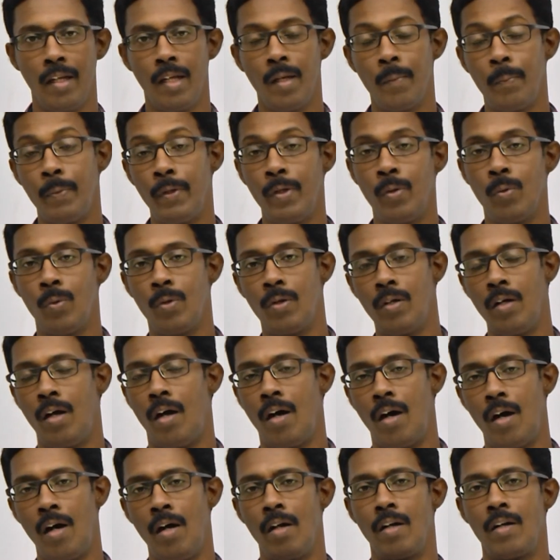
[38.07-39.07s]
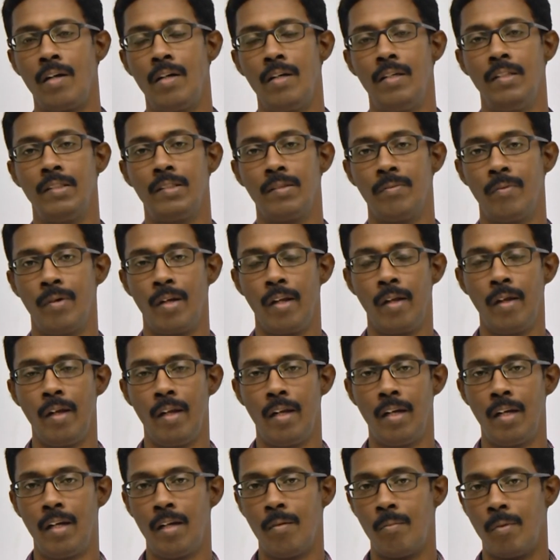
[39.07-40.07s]
எப்படி ஒரு ஆர்கானிசம் வரைக்கும்
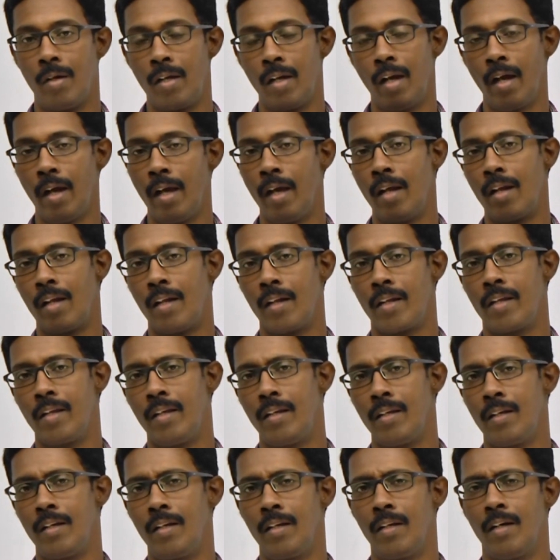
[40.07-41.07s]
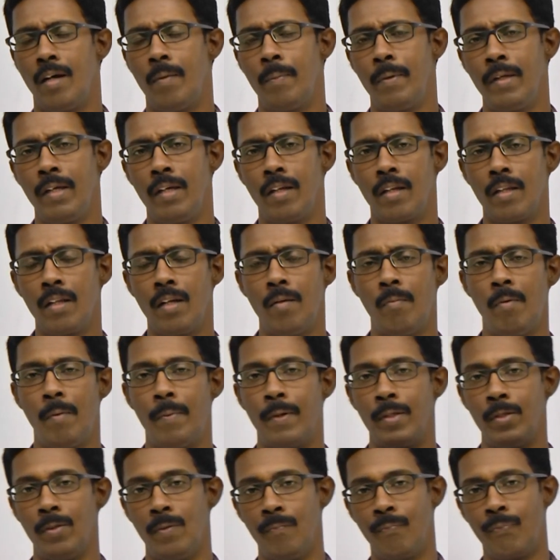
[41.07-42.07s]
என்னென்ன மாதிரி ஹயரார்கி இருக்குது அப்படிங்கிறத நம்ம
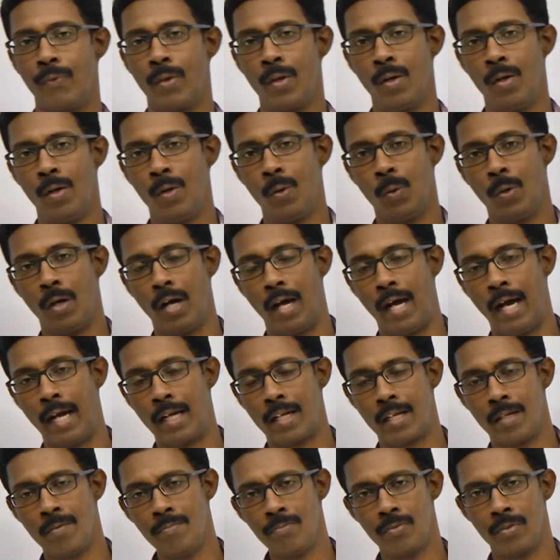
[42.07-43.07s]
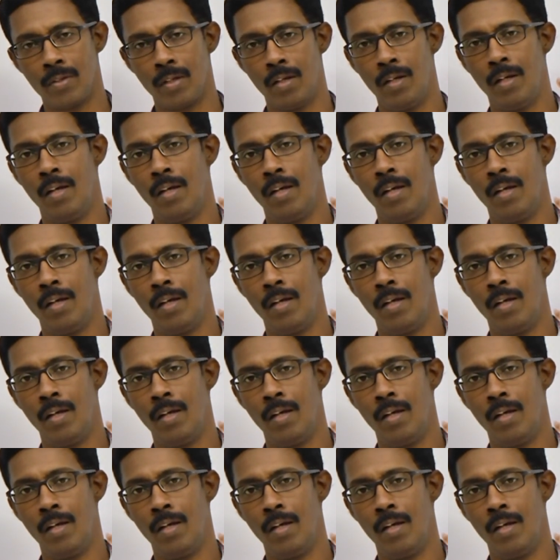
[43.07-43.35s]
பார்த்தோம் ஆட்டம்ஸ்